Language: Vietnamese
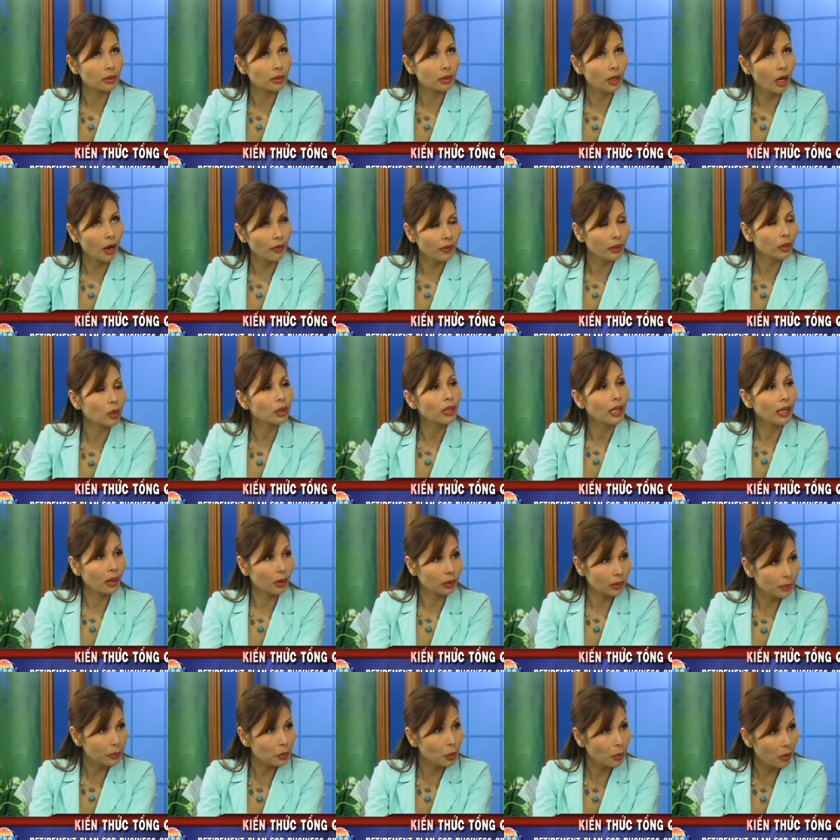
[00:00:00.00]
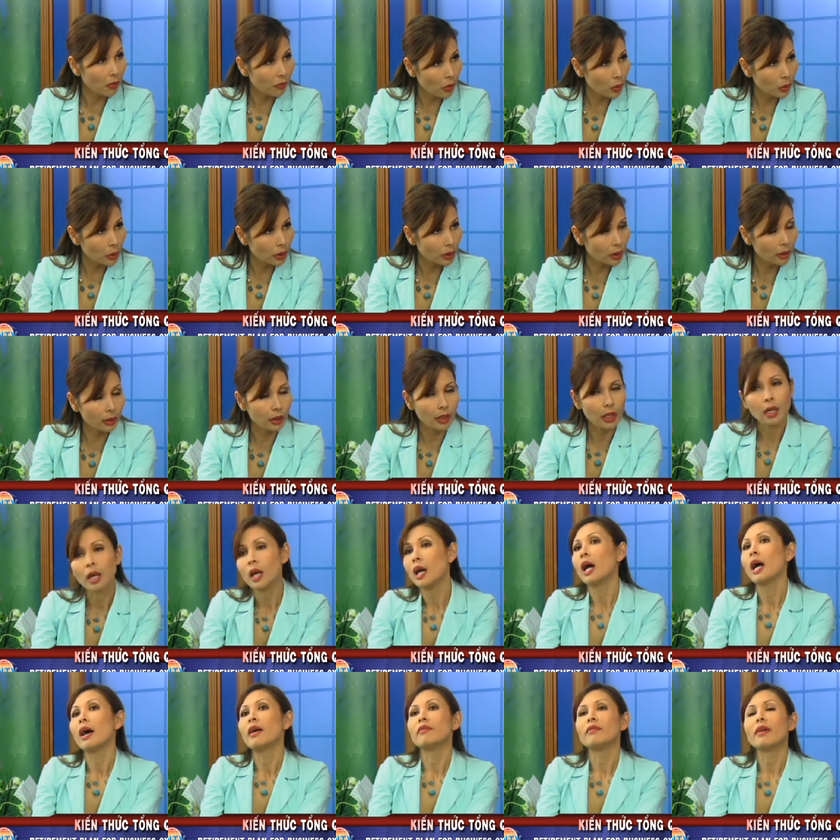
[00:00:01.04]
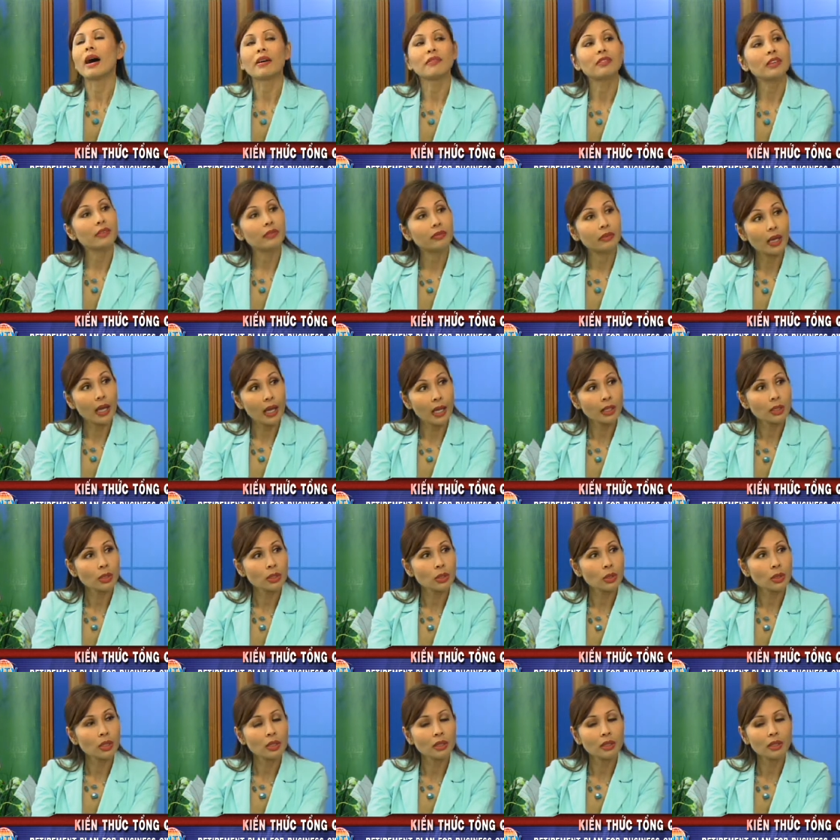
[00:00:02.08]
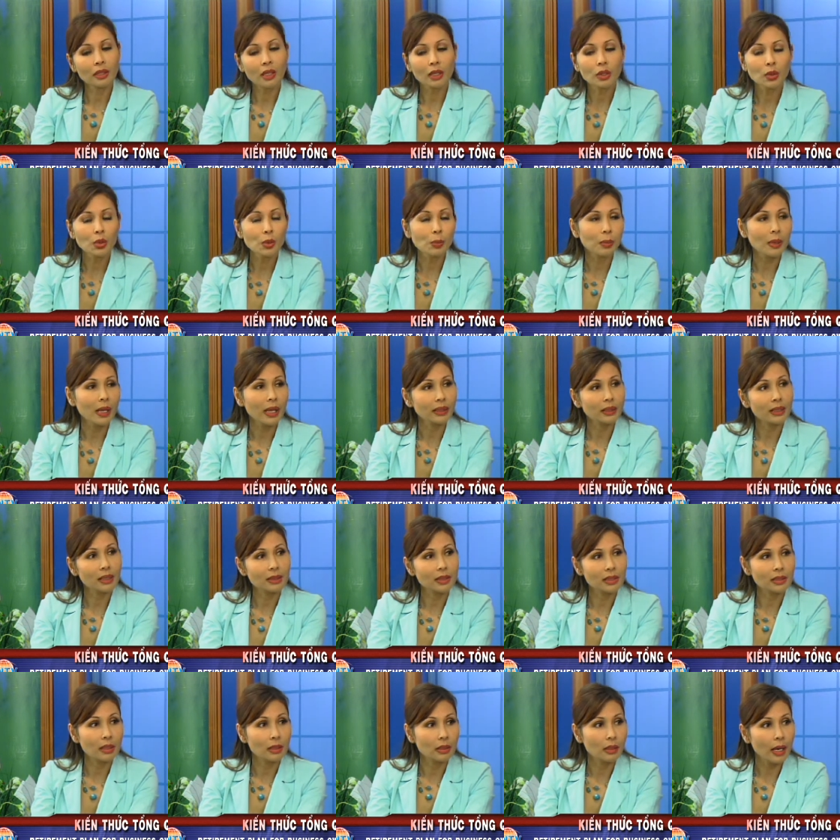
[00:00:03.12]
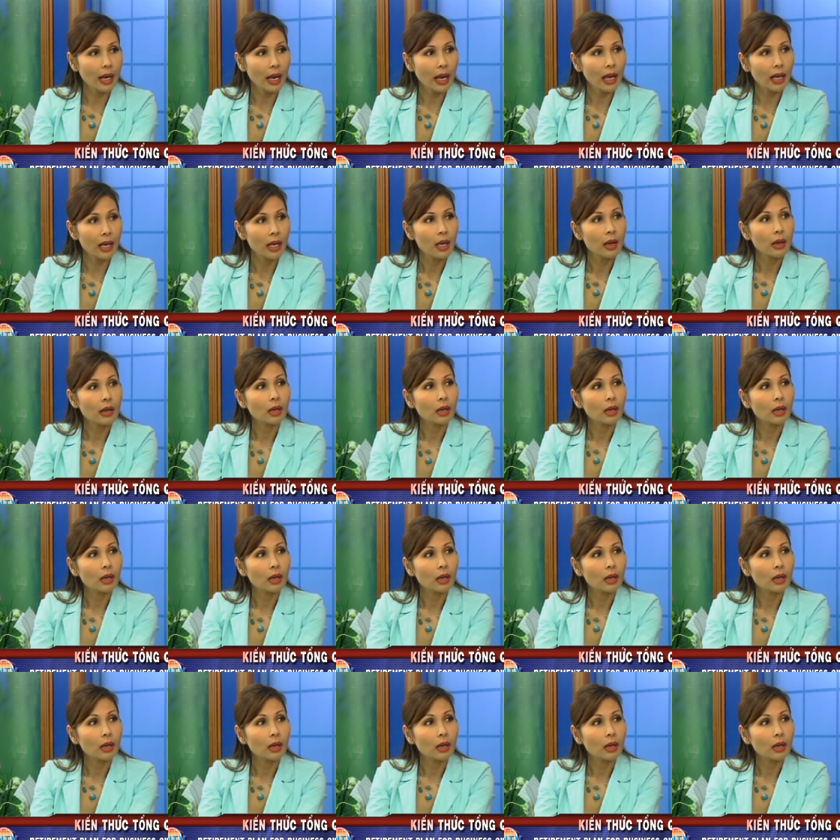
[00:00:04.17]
họ vẫn có thể họ tiếp tục họ vô như thường và vì thế cho nên những cái group plan thật sự ra